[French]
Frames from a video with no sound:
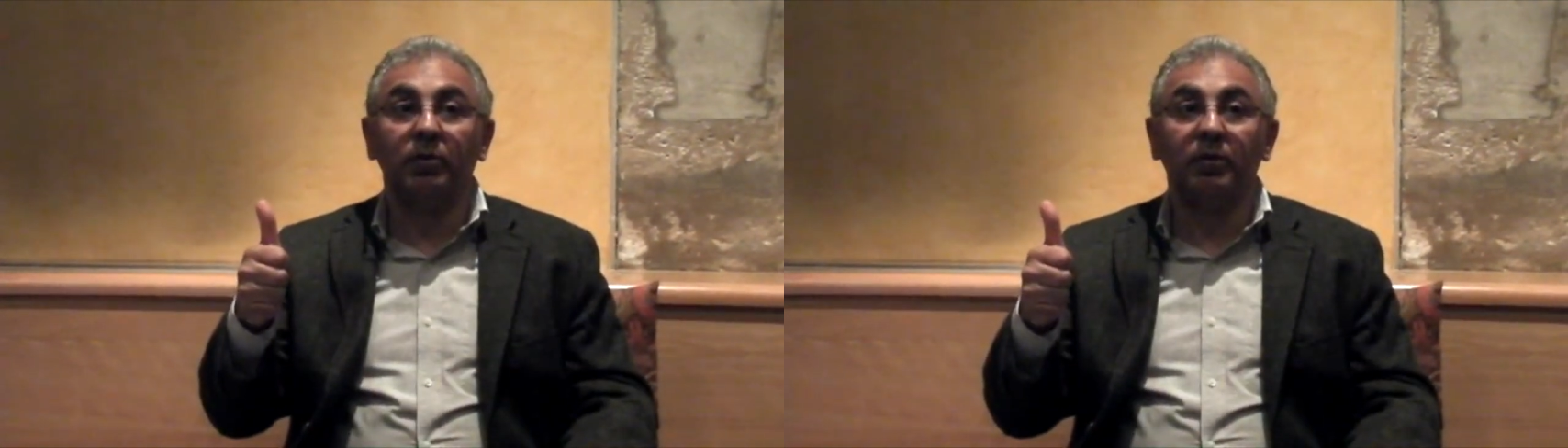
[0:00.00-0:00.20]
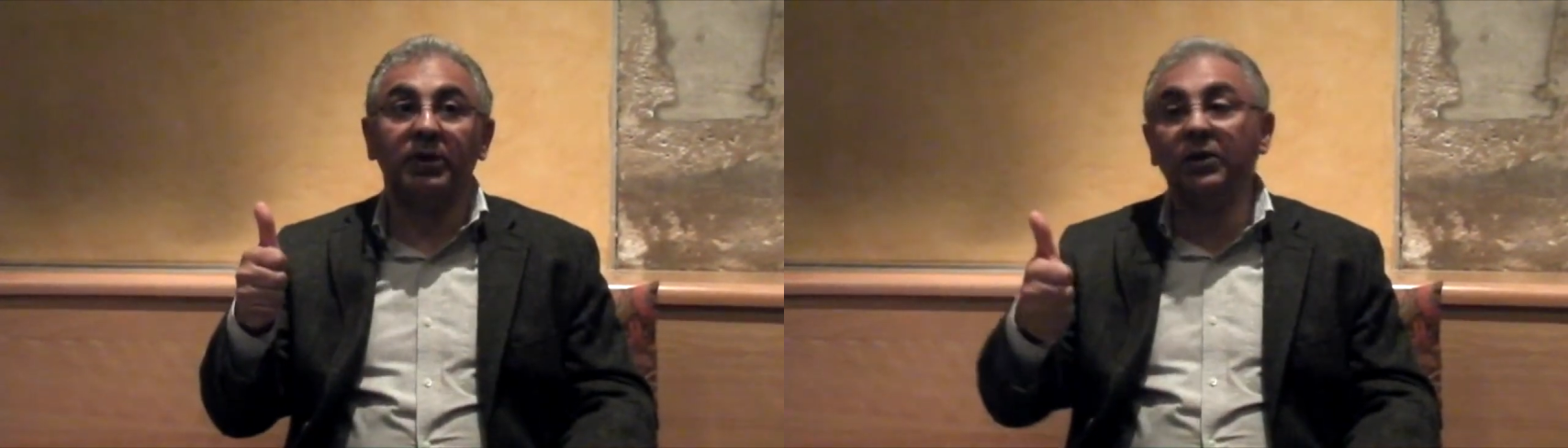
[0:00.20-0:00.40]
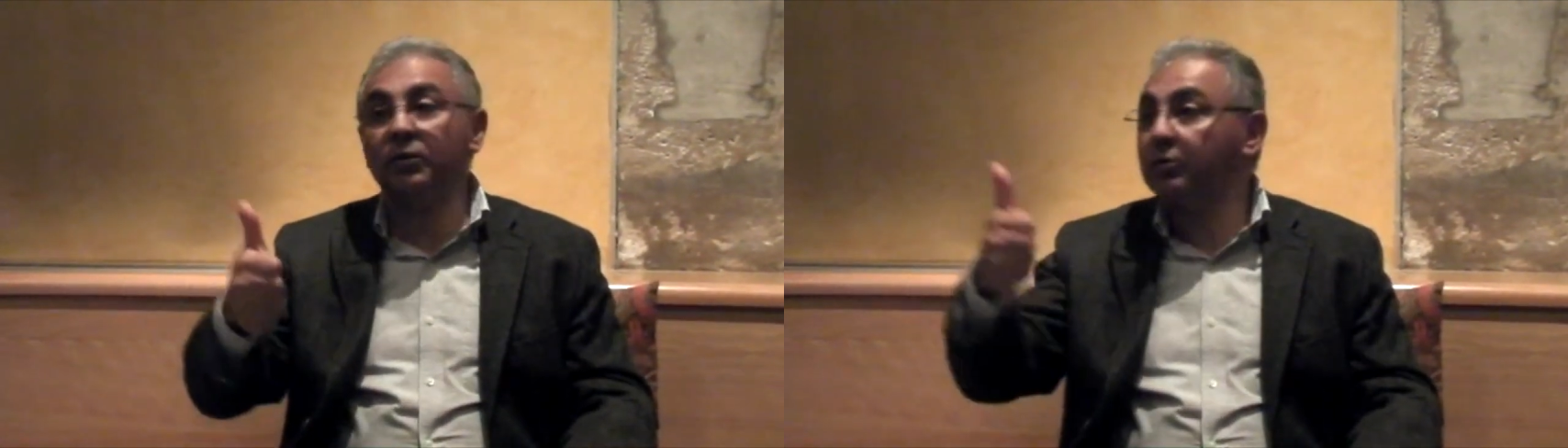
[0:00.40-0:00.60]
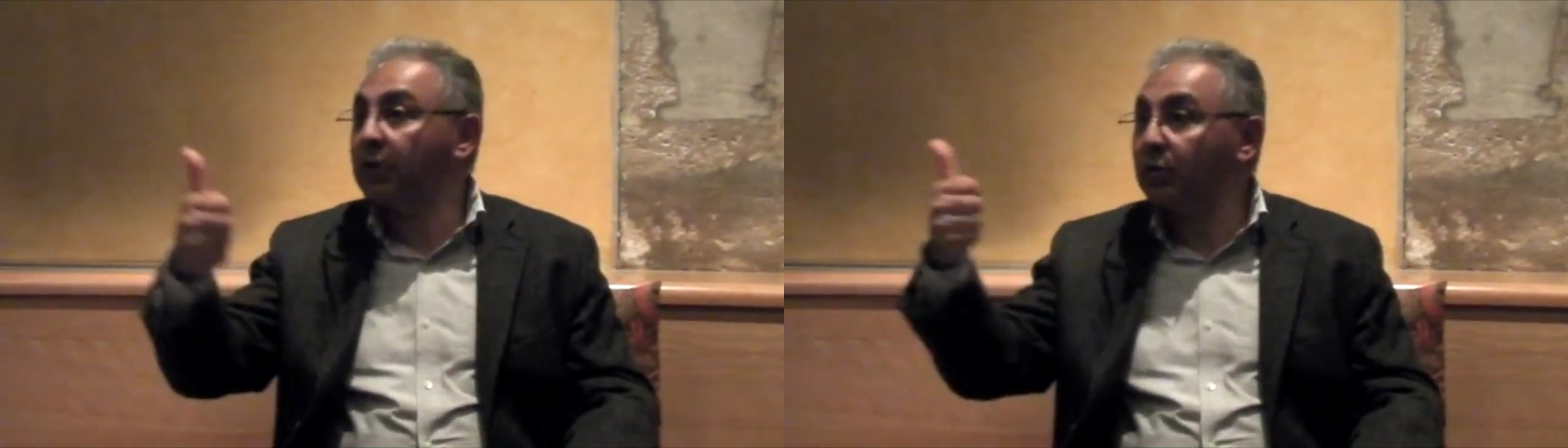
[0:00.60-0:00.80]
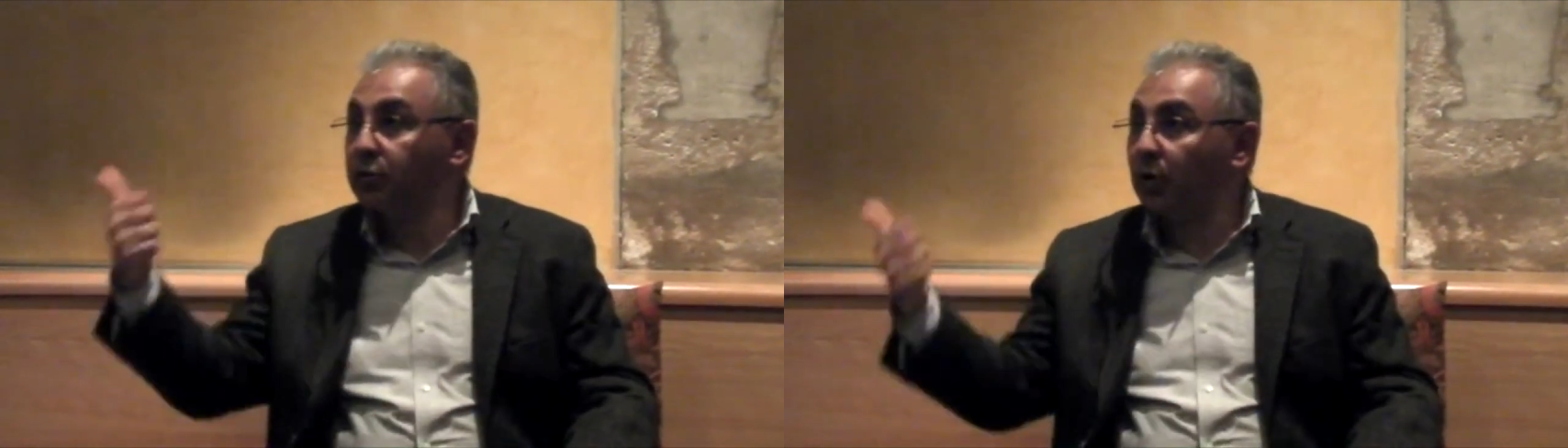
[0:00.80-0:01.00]
qui est
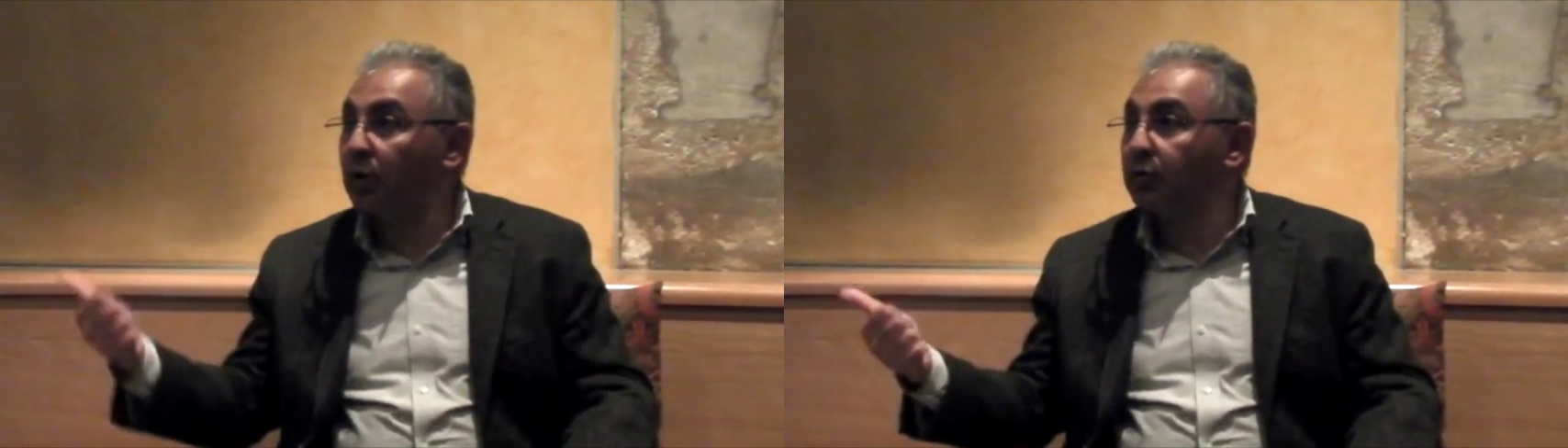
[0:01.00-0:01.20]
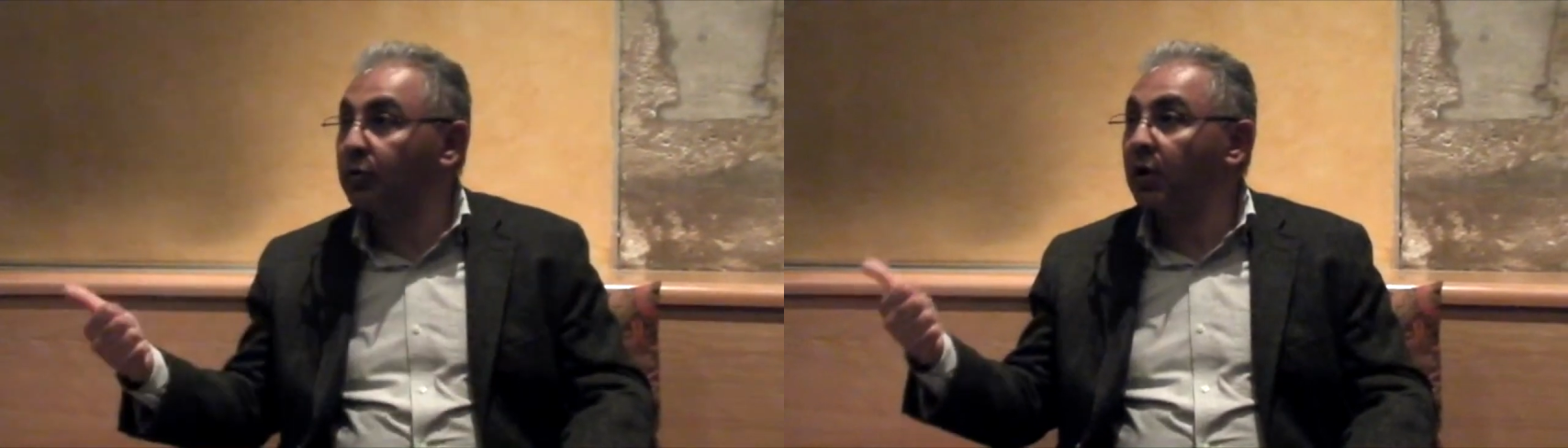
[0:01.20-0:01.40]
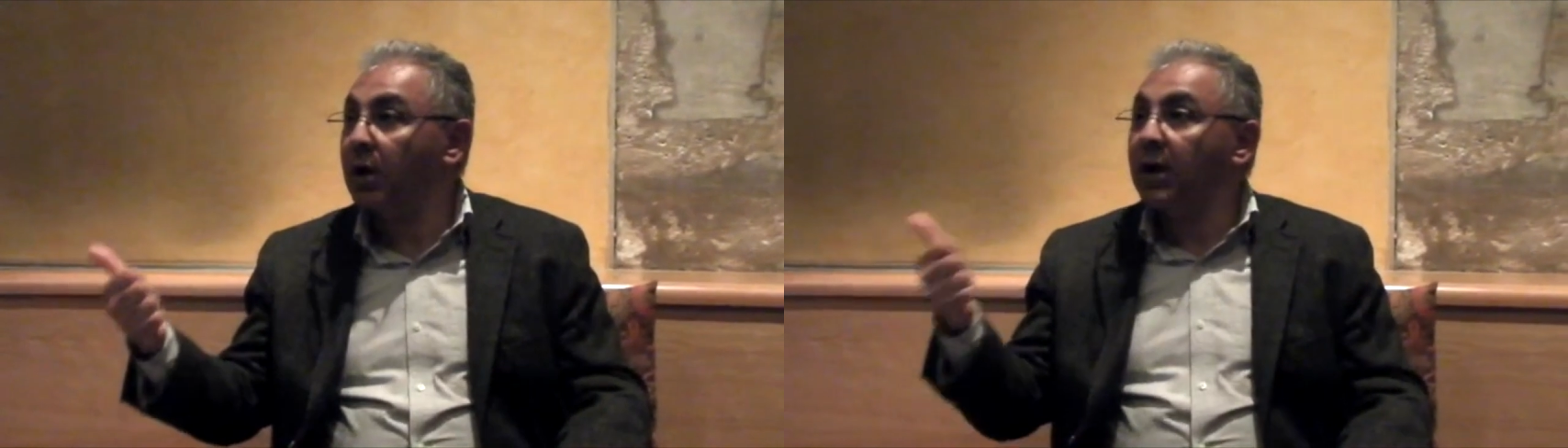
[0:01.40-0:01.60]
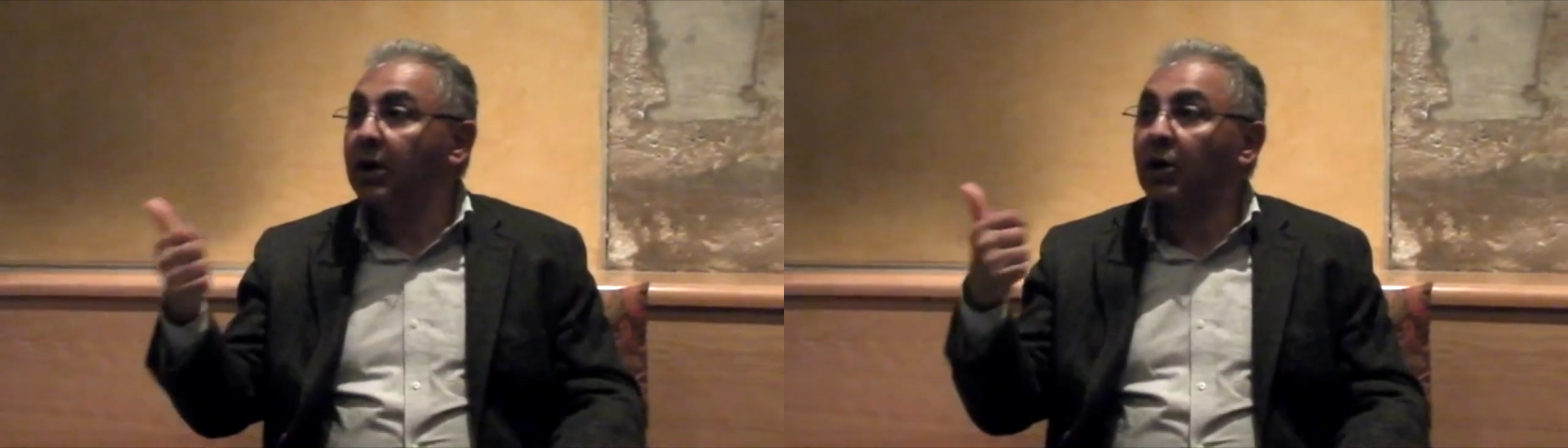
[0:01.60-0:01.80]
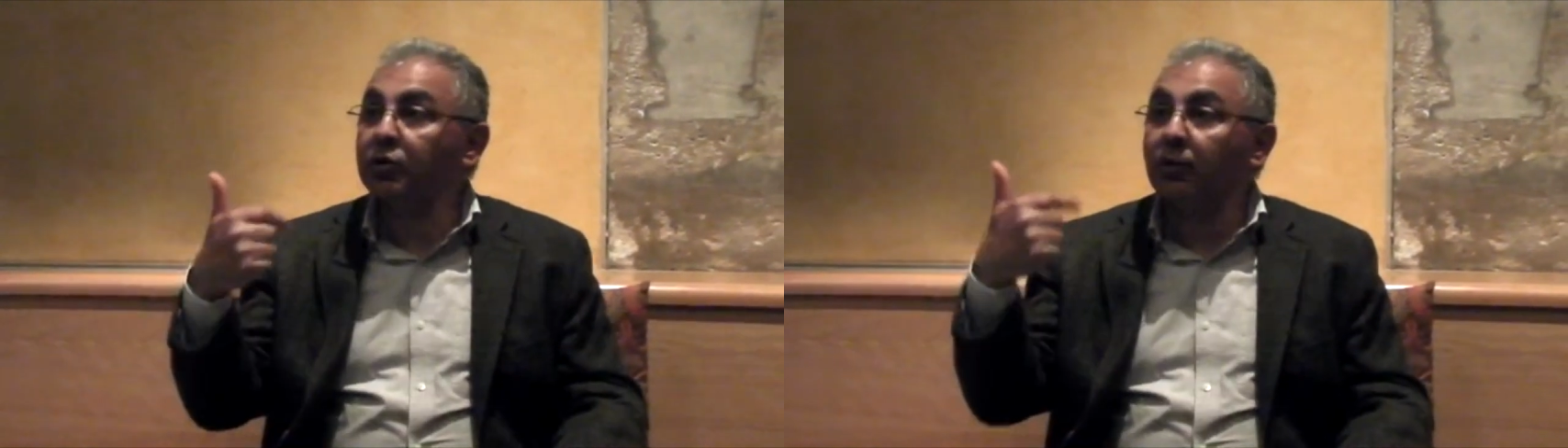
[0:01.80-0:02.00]
d'un autre ordre,
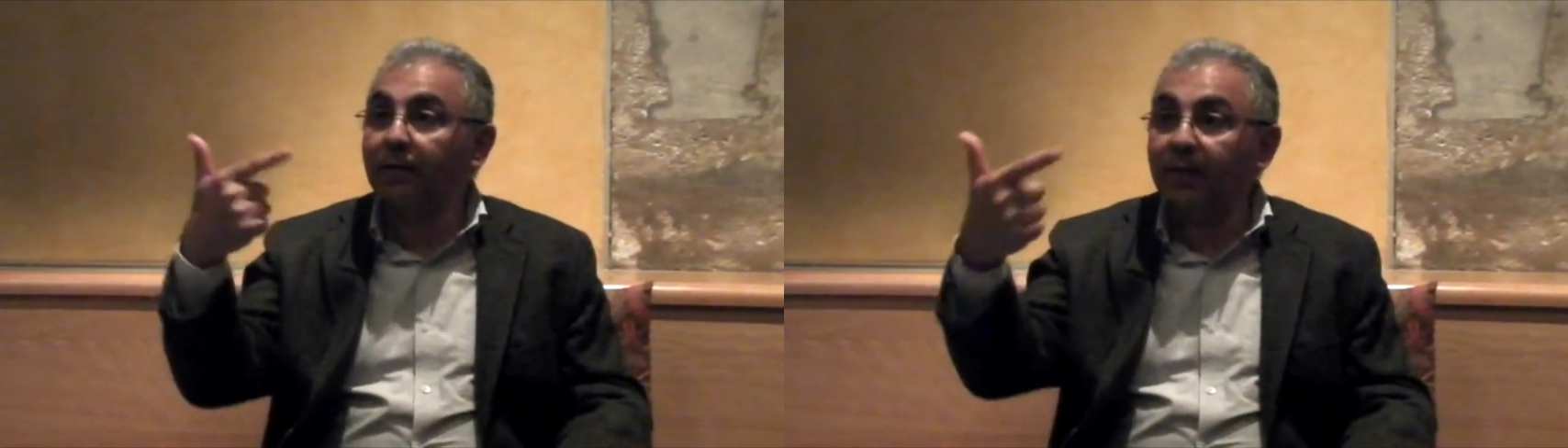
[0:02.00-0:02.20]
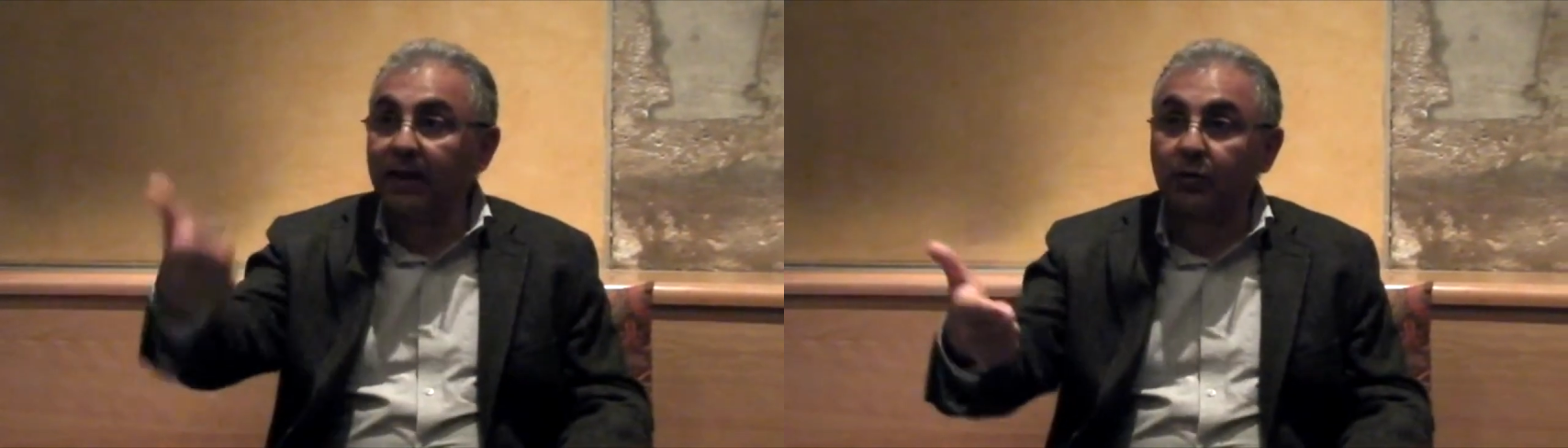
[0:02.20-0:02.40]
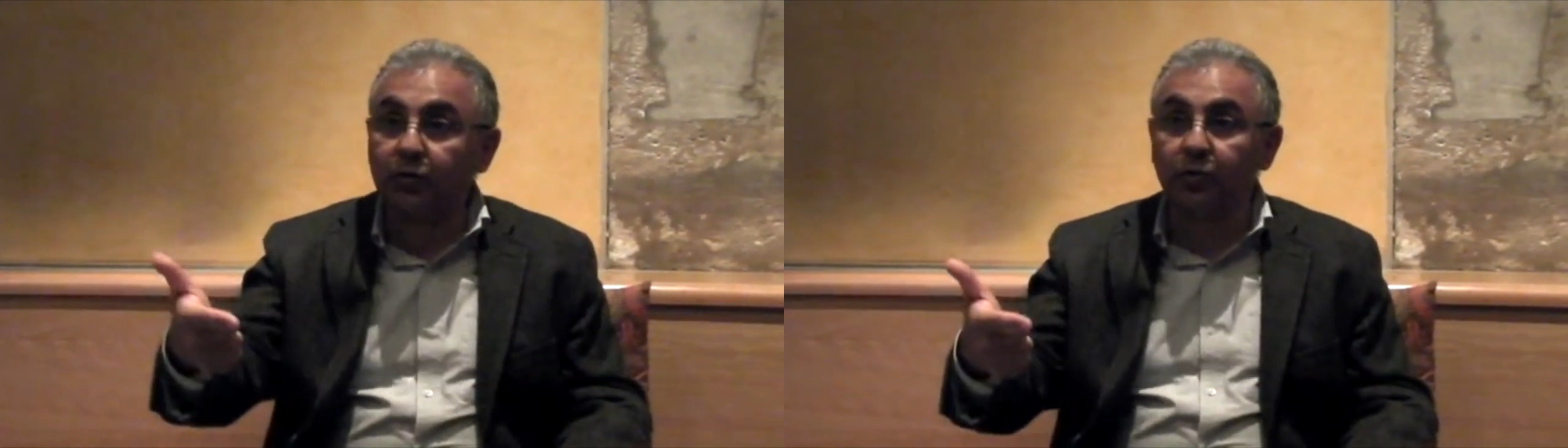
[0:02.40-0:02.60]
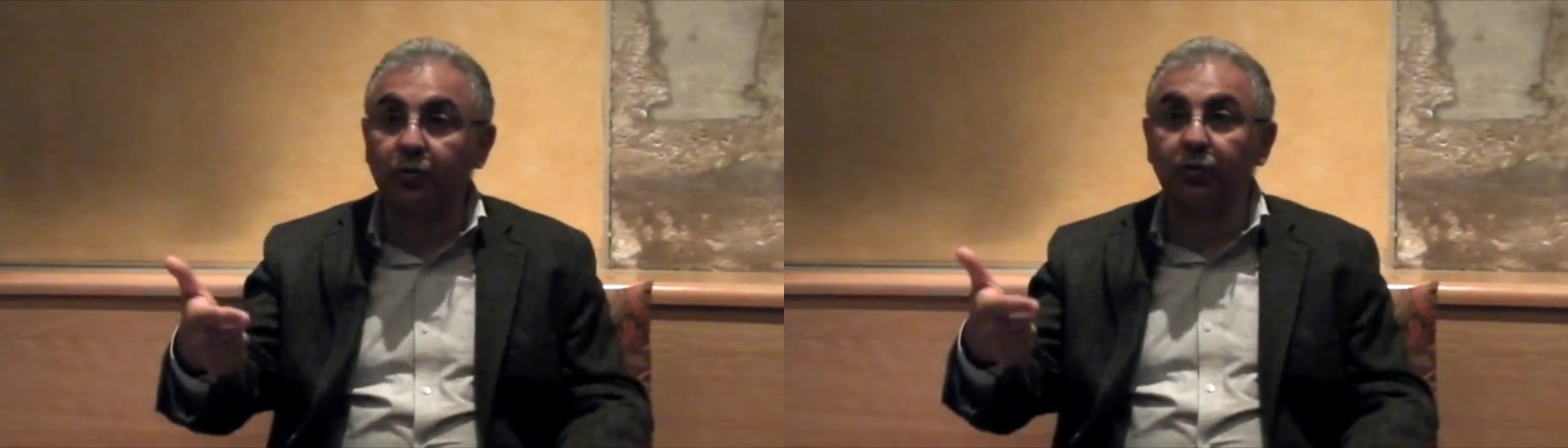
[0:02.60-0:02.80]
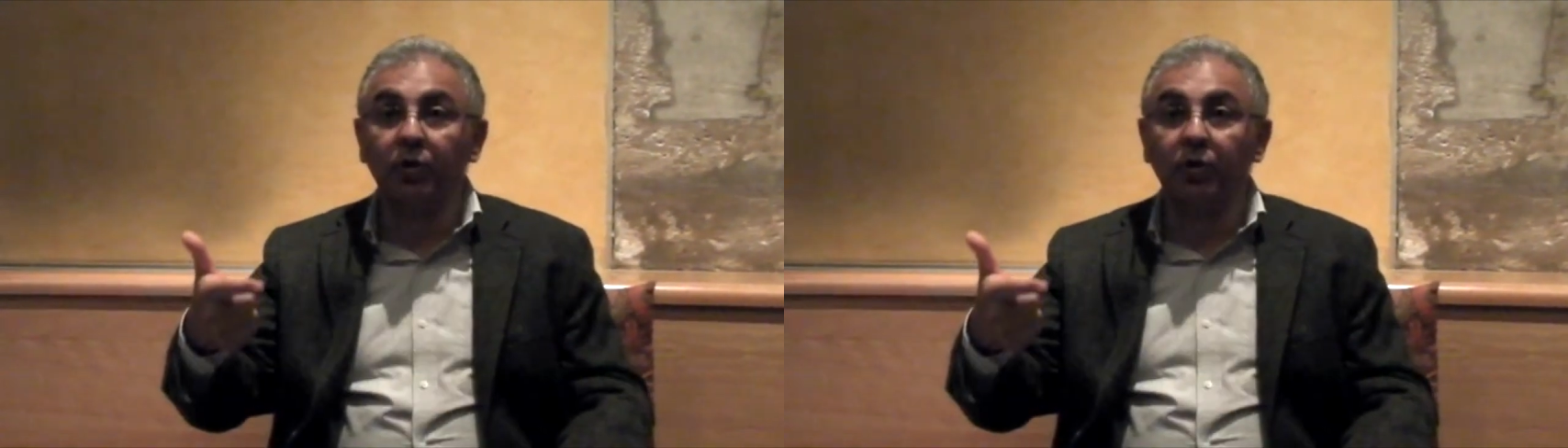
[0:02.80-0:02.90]
quand je fais quelque chose,